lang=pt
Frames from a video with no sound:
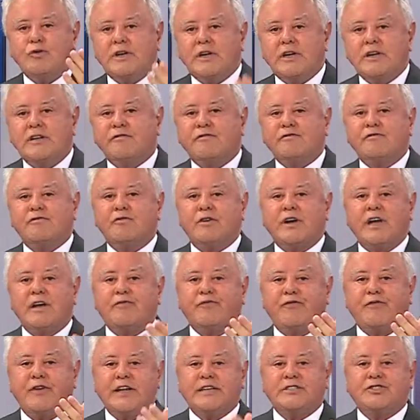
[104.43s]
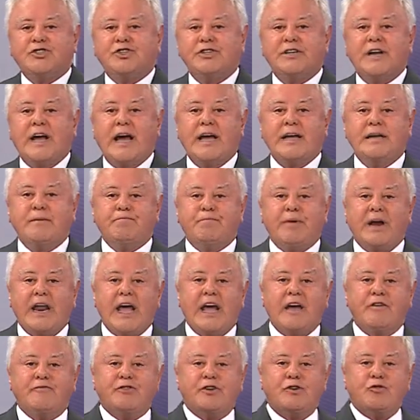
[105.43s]
isso refletirá em
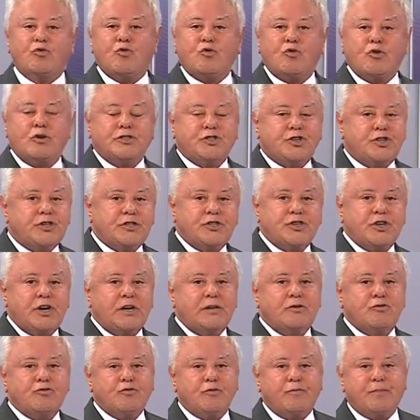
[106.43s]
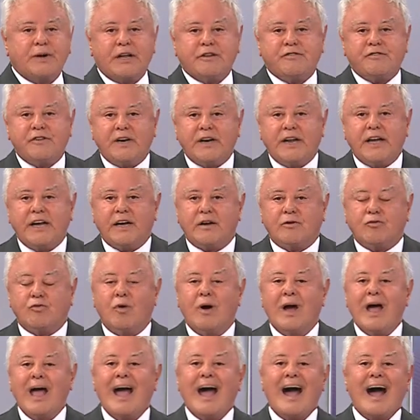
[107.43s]
breve no cotidiano do brasileiro.
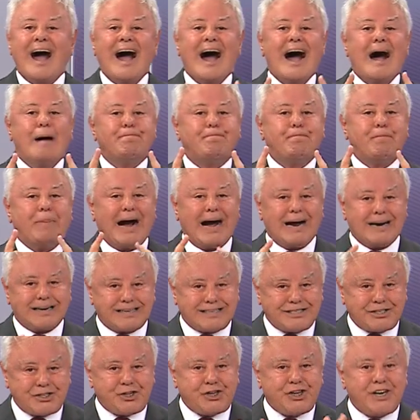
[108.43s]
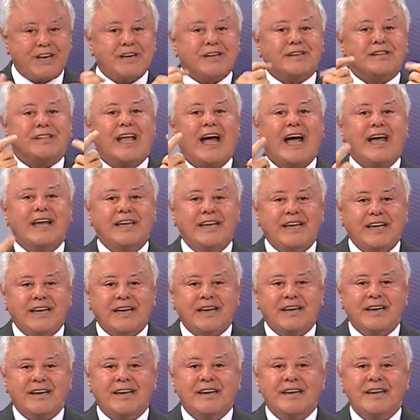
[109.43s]
A partir
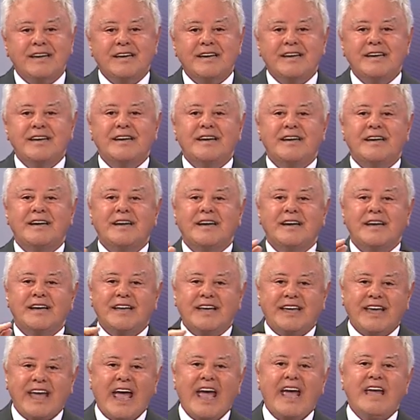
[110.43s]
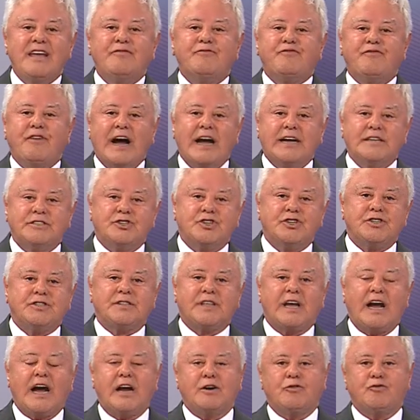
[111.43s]
daí, quem vai
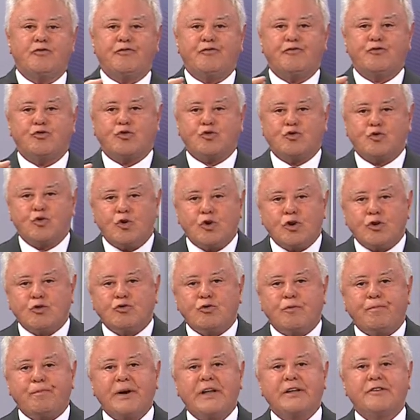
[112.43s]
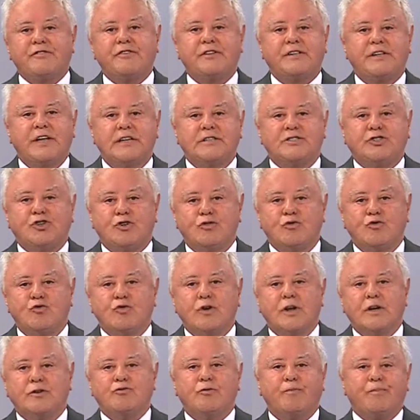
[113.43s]
ditar o futuro do presidente
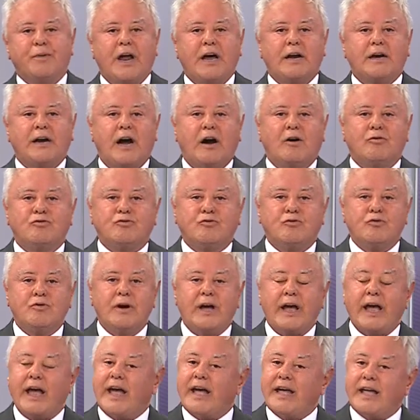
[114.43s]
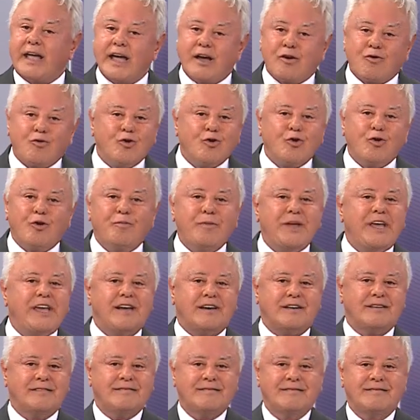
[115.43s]
Lula no Planalto é a
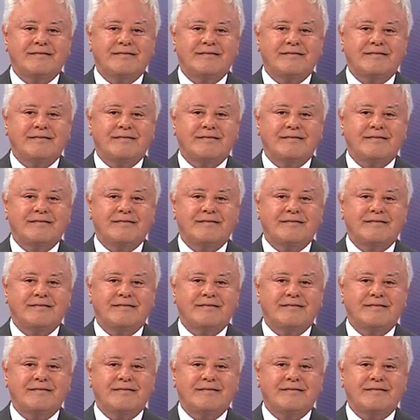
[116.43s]
economia,